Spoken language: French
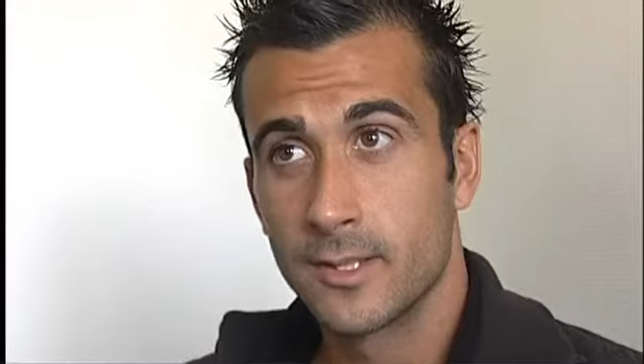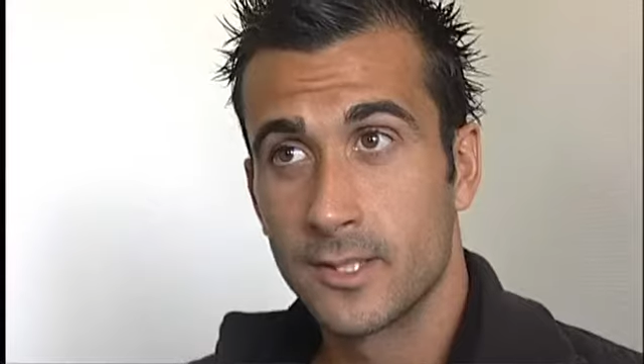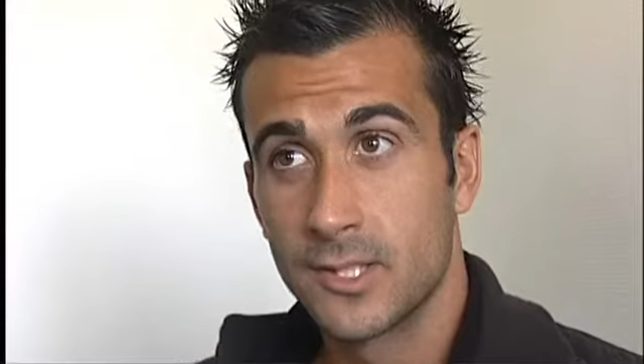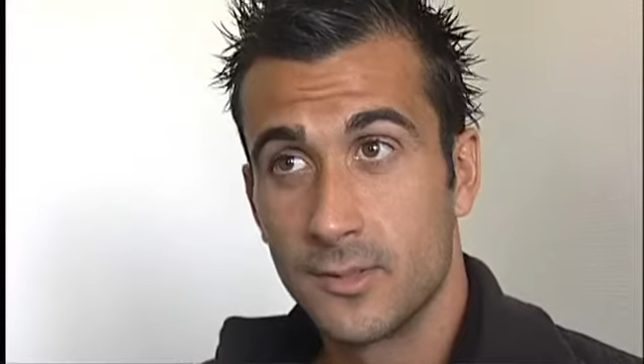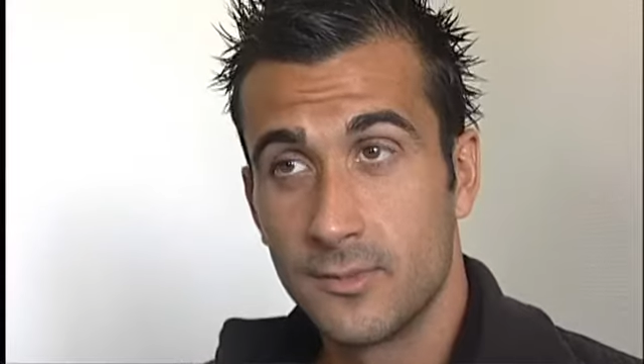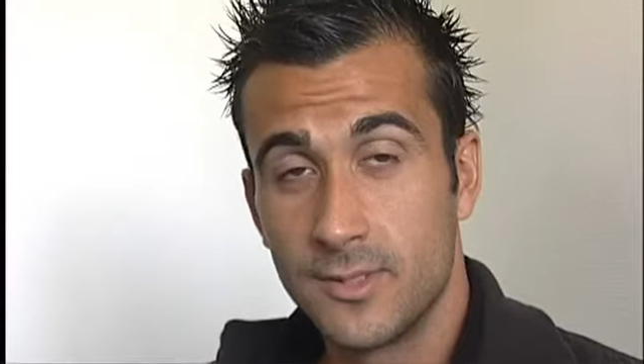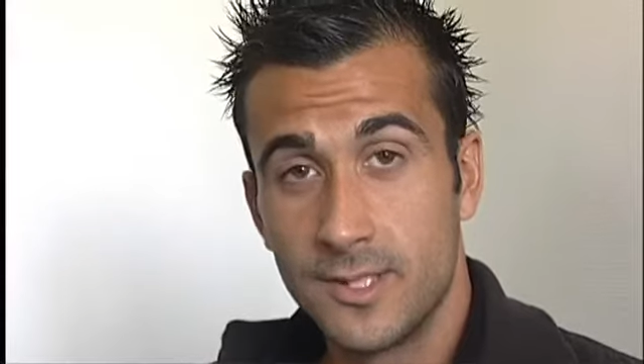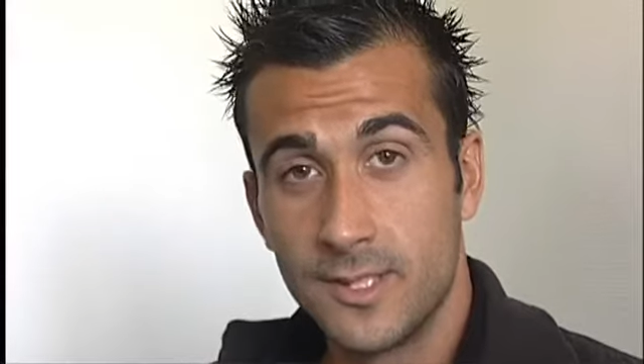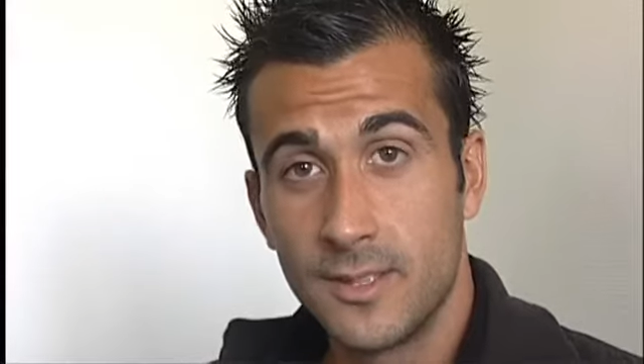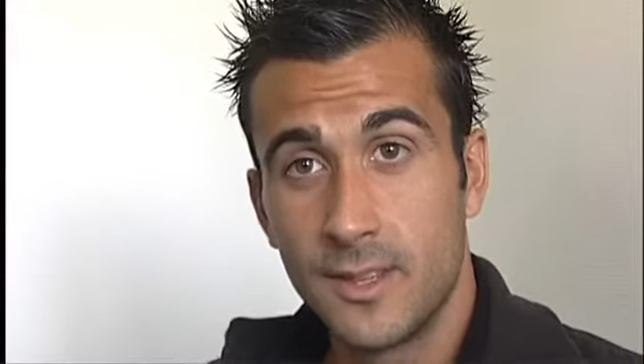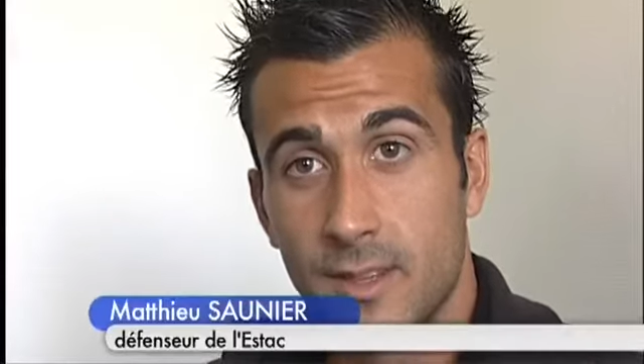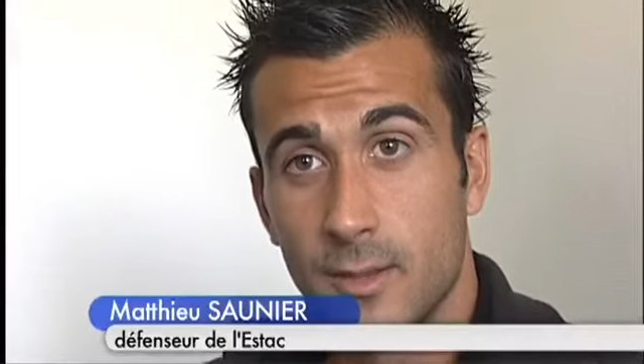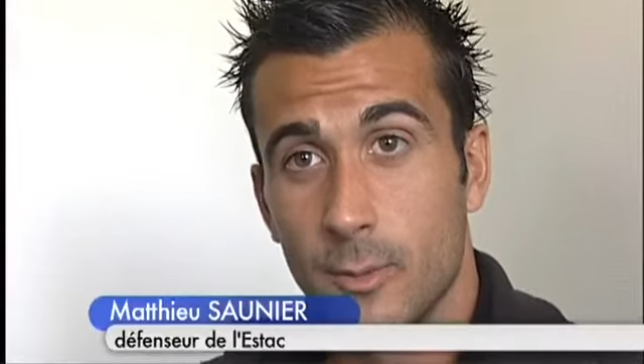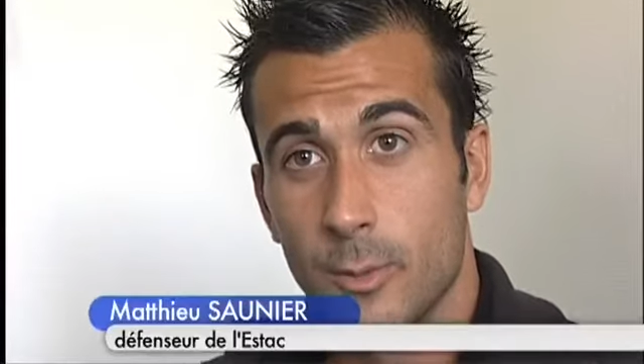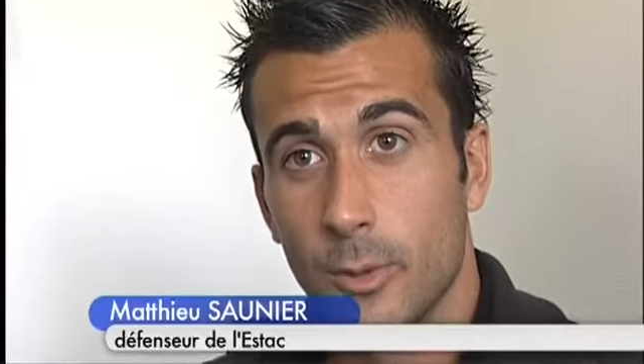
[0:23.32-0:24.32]
J'ai
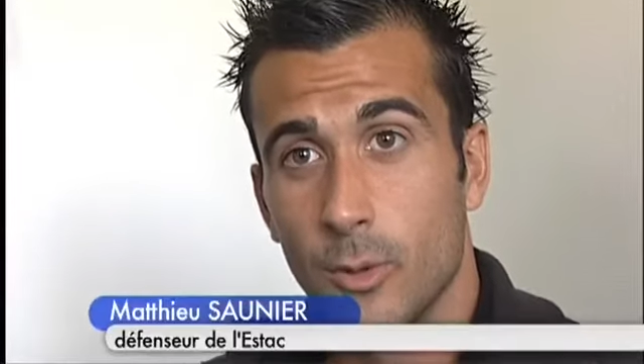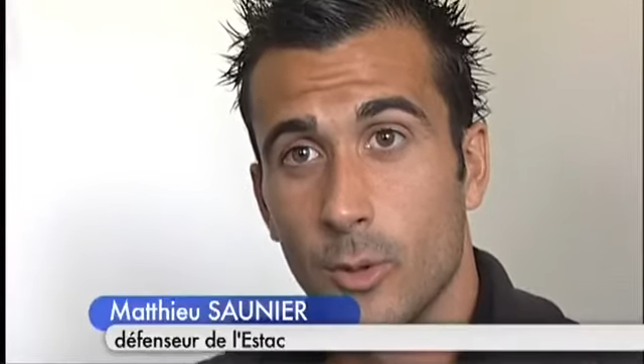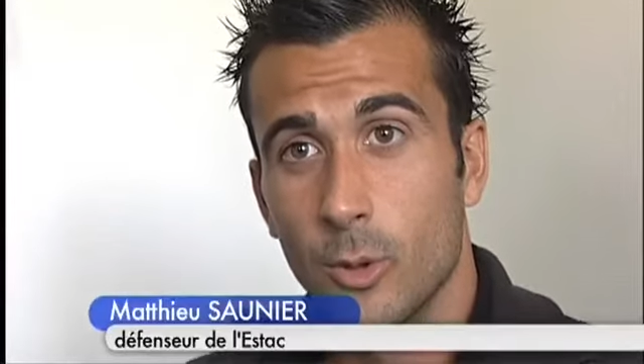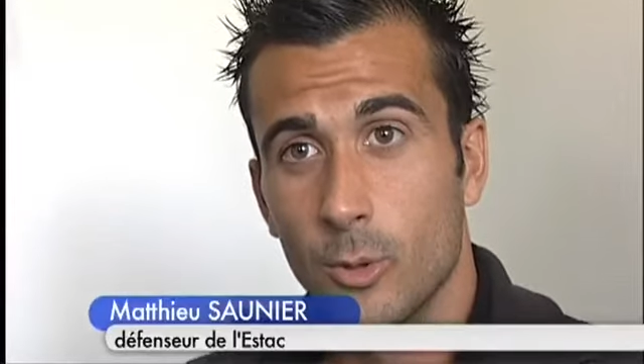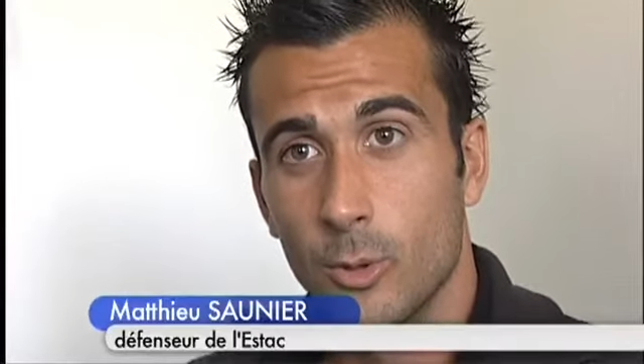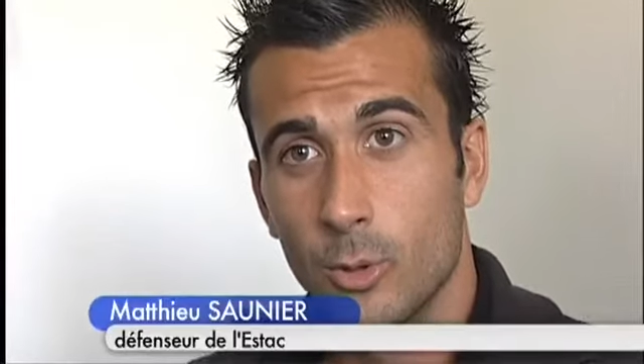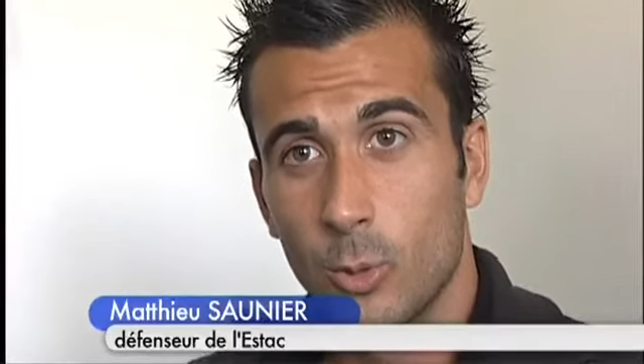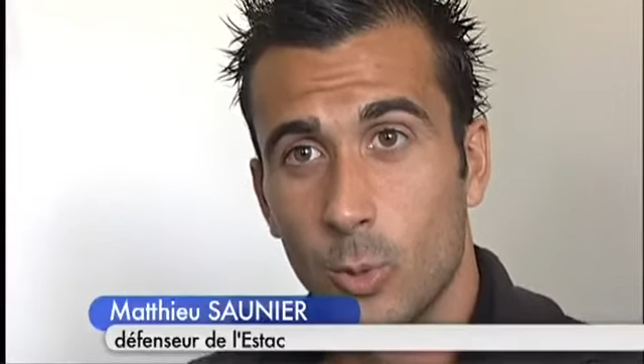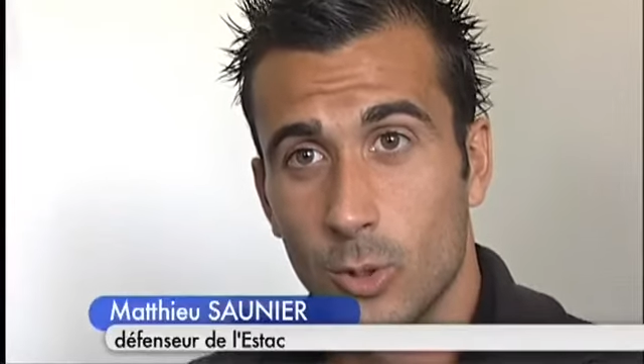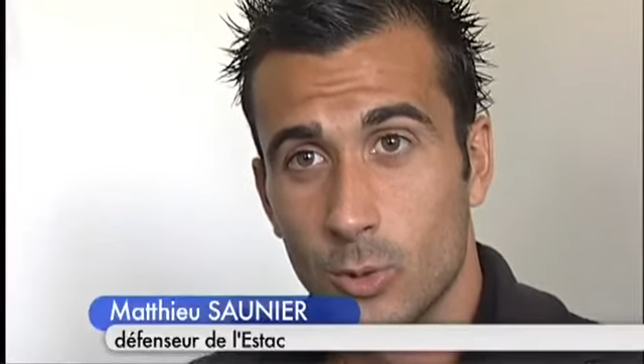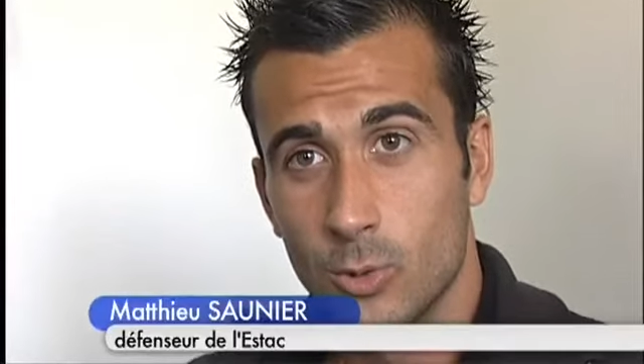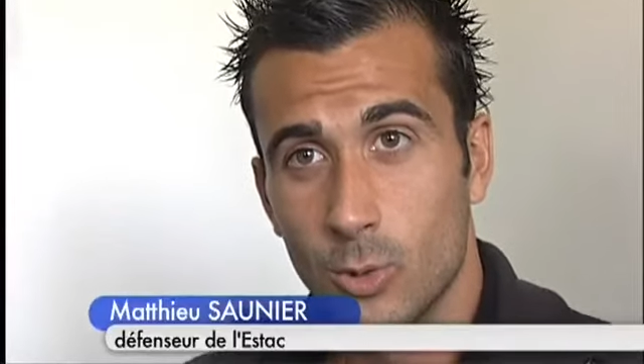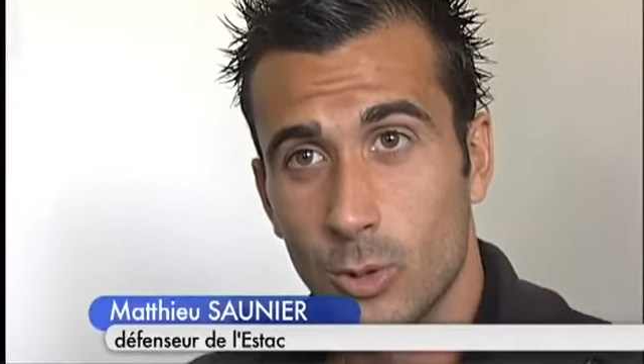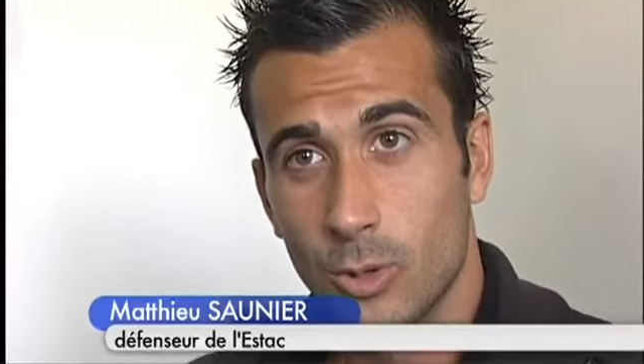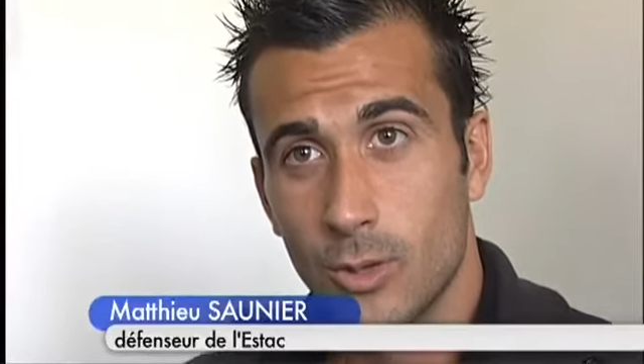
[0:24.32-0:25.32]
visité pendant
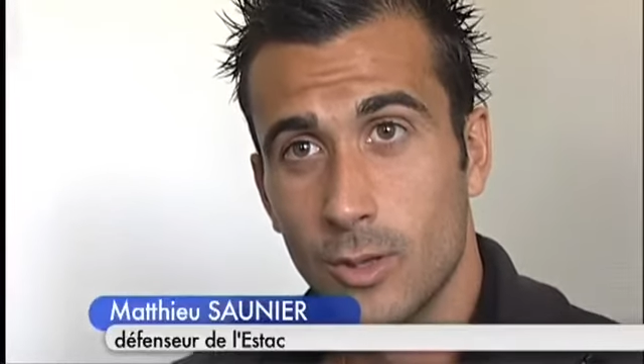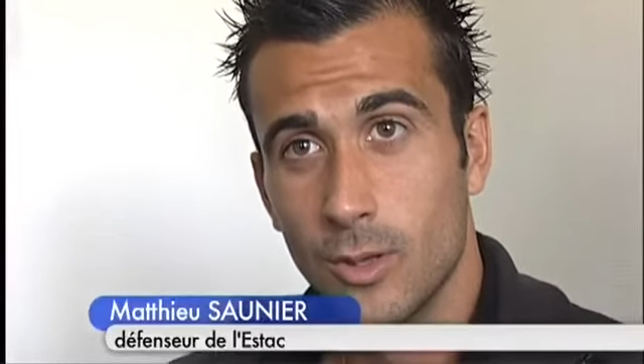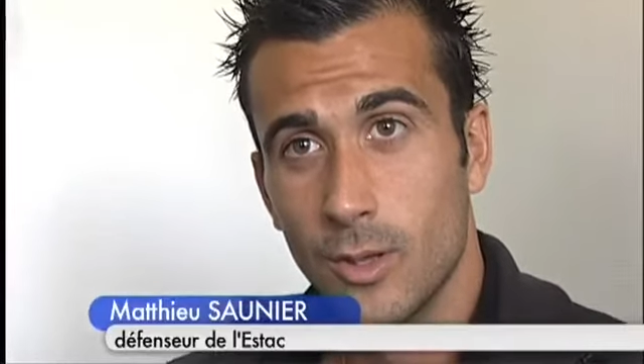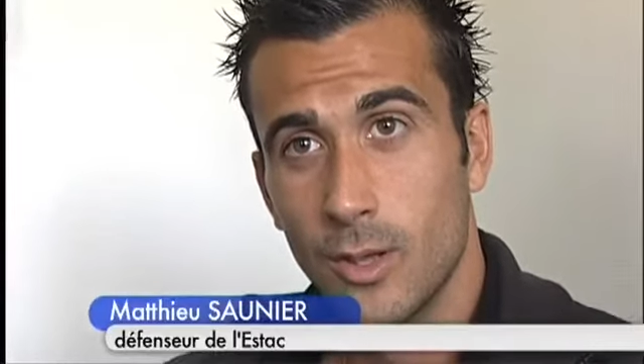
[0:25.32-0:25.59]
2-3 jours.